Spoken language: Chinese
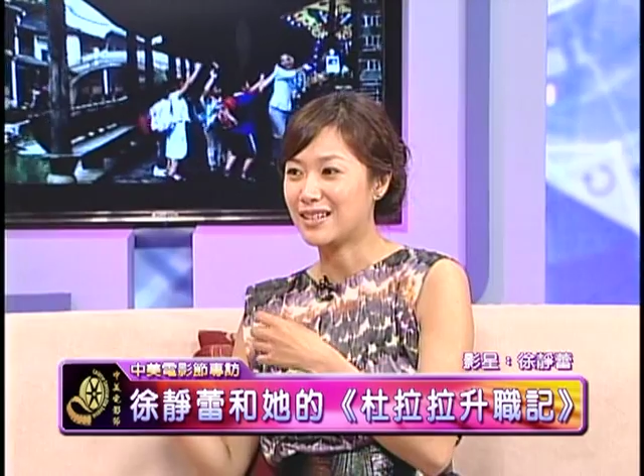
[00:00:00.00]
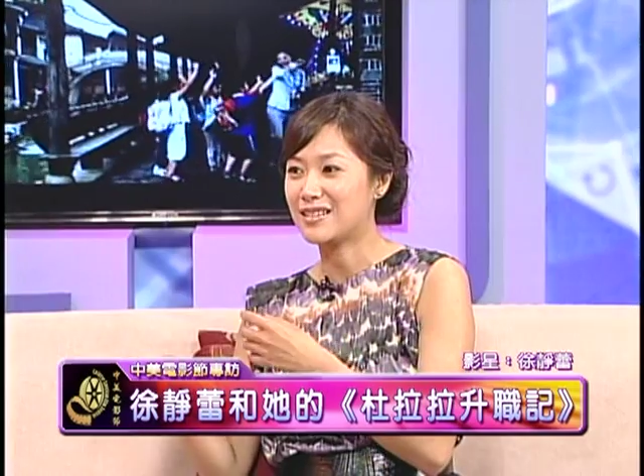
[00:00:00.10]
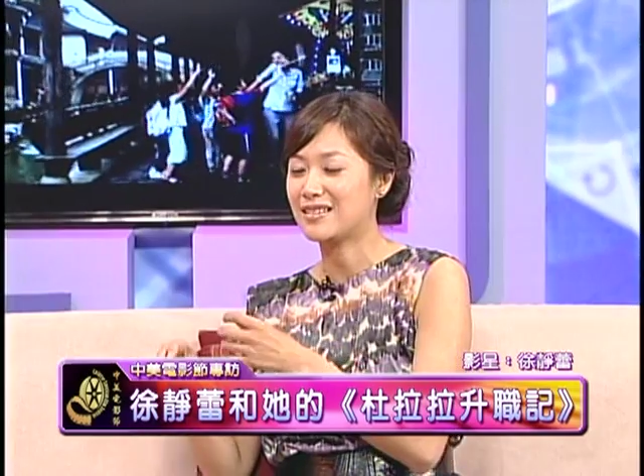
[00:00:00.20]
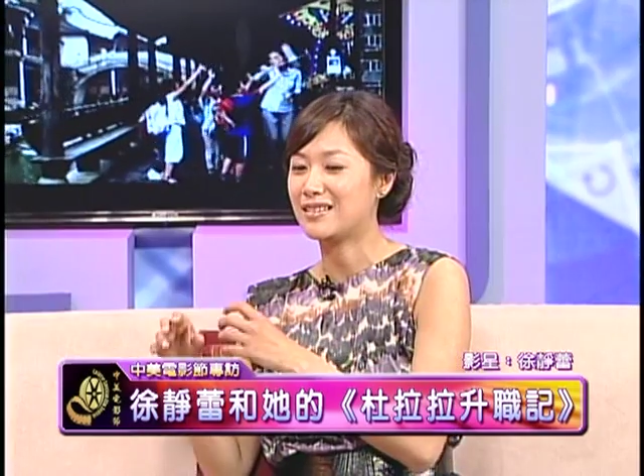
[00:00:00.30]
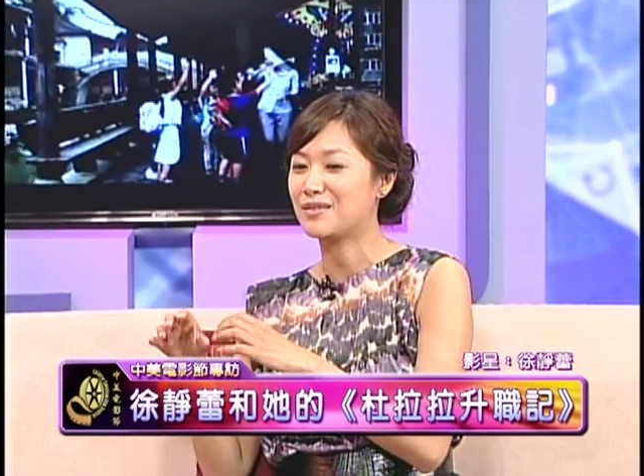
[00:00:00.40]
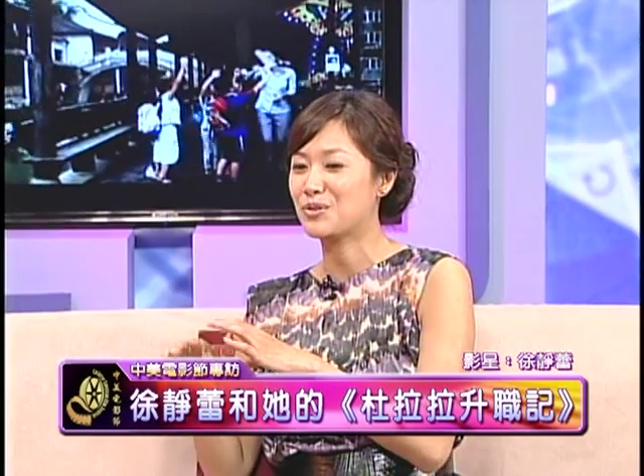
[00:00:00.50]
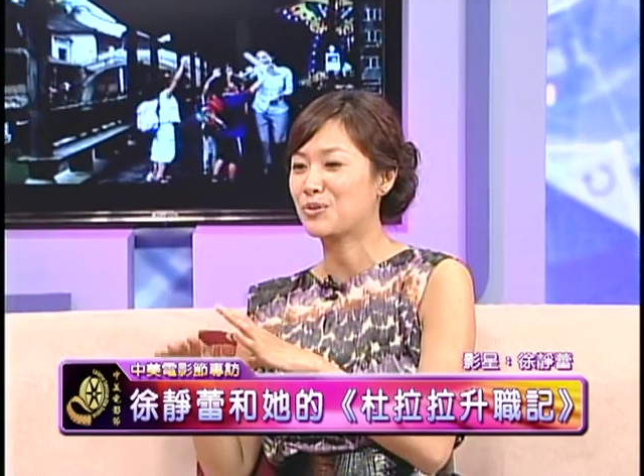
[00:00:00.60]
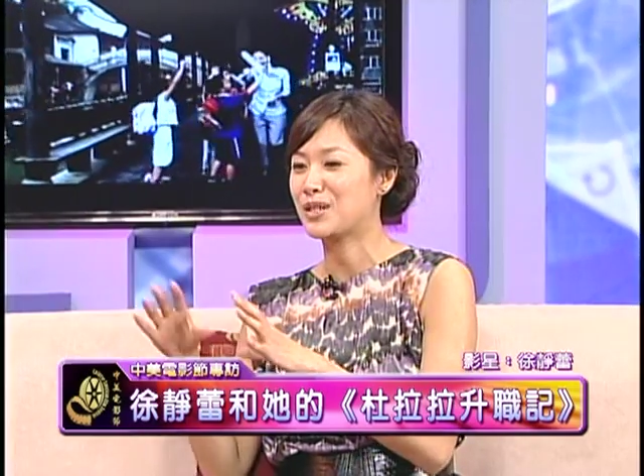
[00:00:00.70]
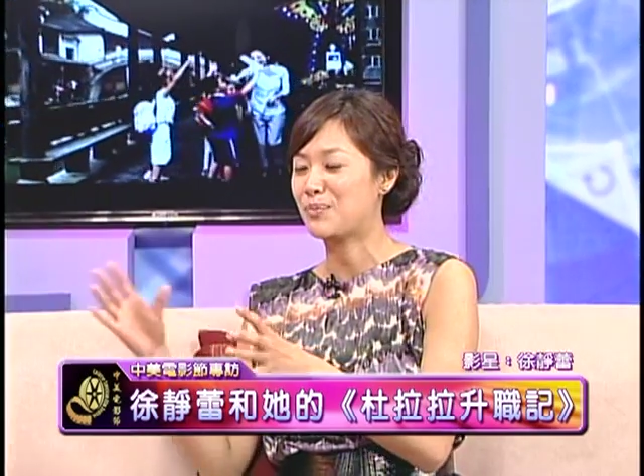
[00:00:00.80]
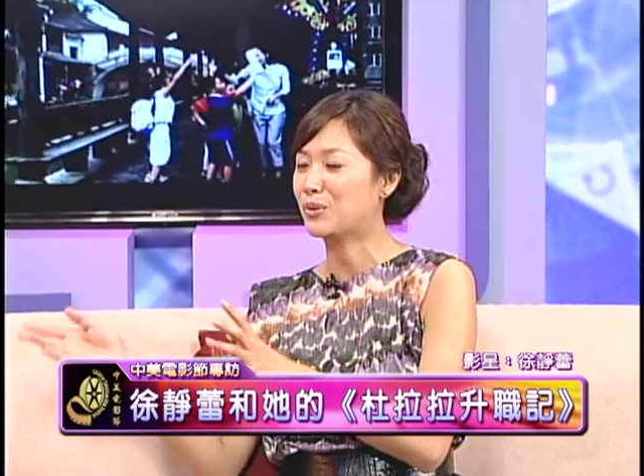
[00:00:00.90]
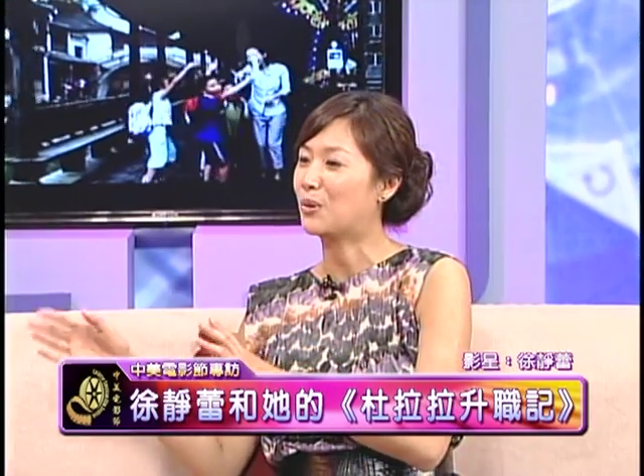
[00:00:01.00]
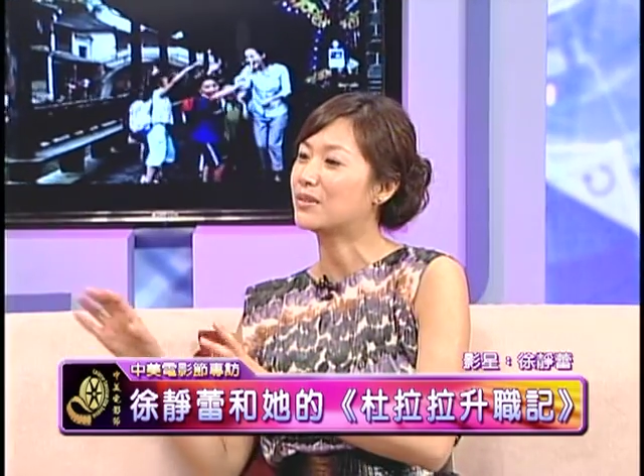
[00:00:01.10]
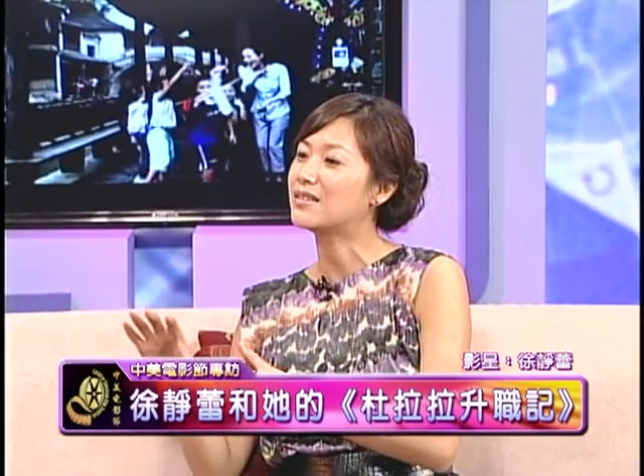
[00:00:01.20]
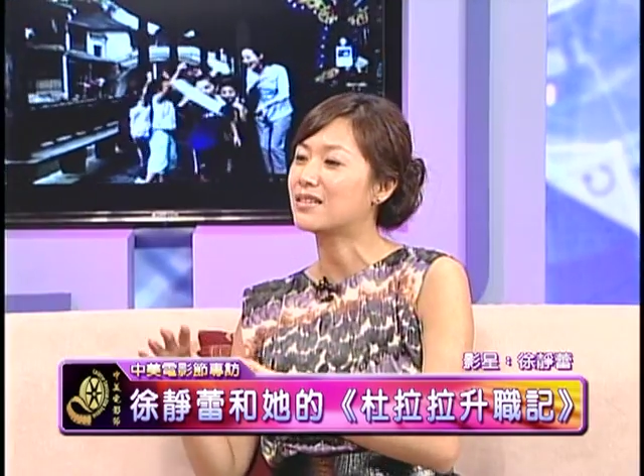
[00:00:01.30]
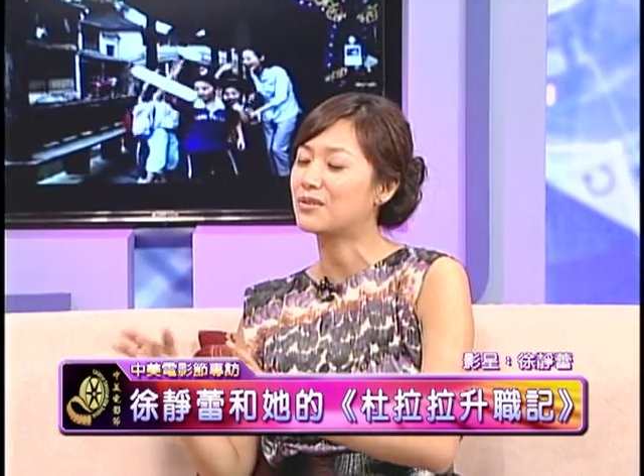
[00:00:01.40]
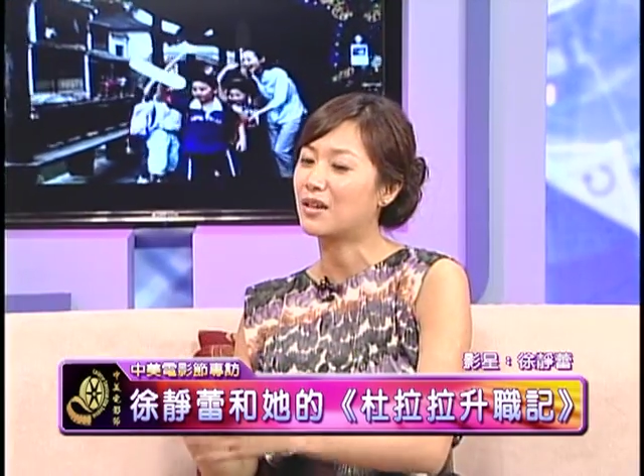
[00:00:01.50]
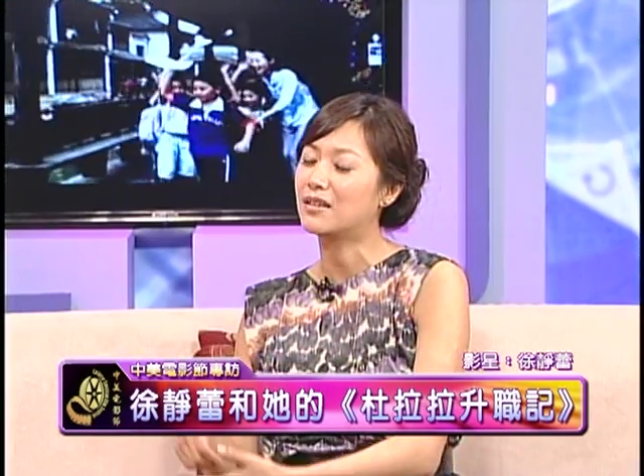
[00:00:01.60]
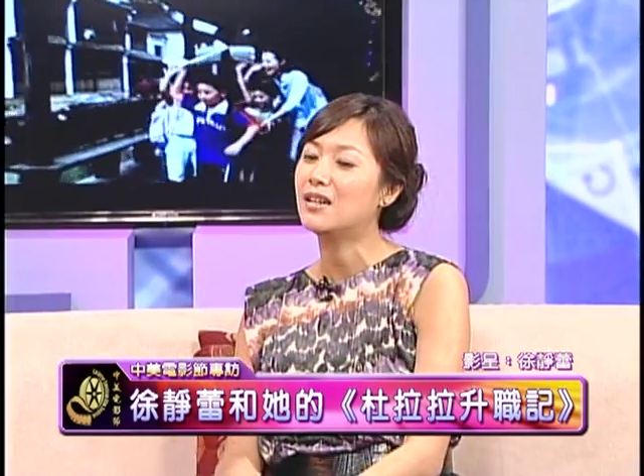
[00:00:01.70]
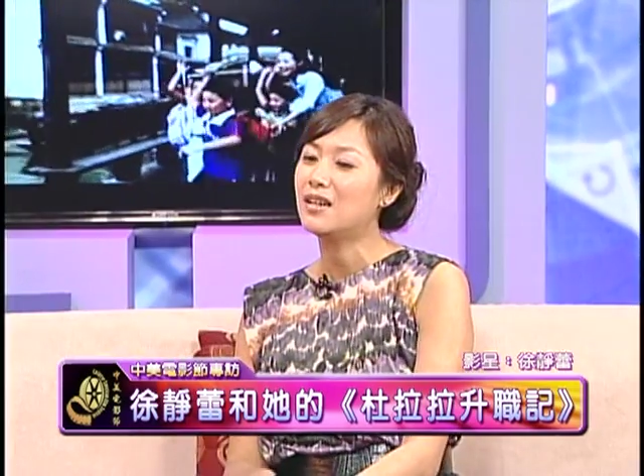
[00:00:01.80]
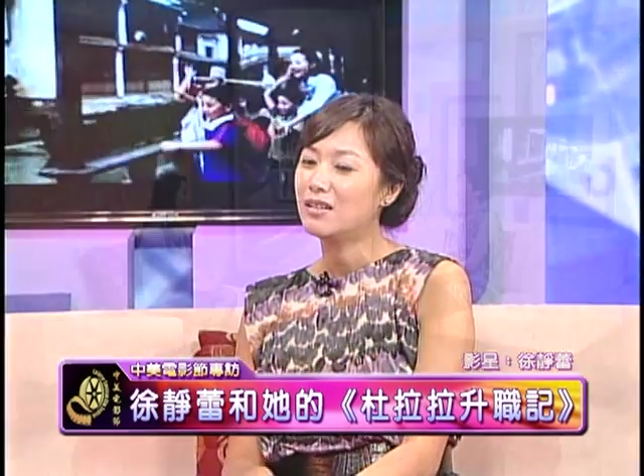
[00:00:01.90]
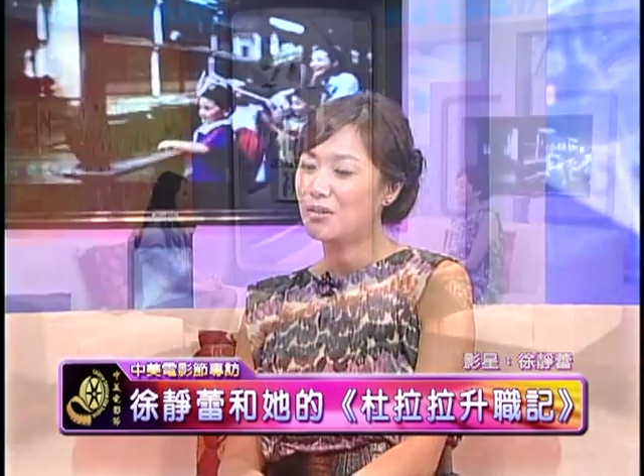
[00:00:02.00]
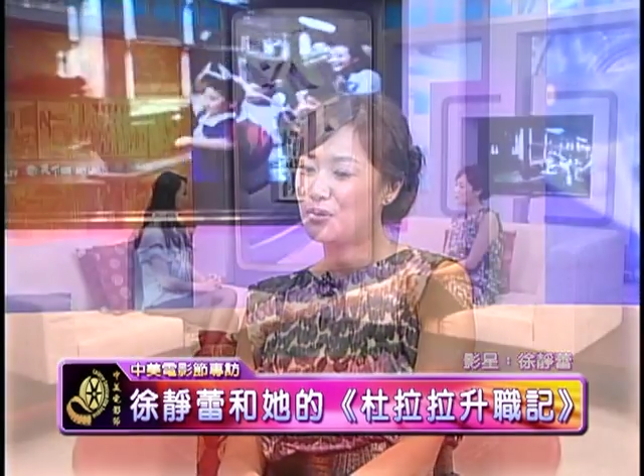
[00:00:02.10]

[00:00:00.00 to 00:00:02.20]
但是你处在不同的阶段。那我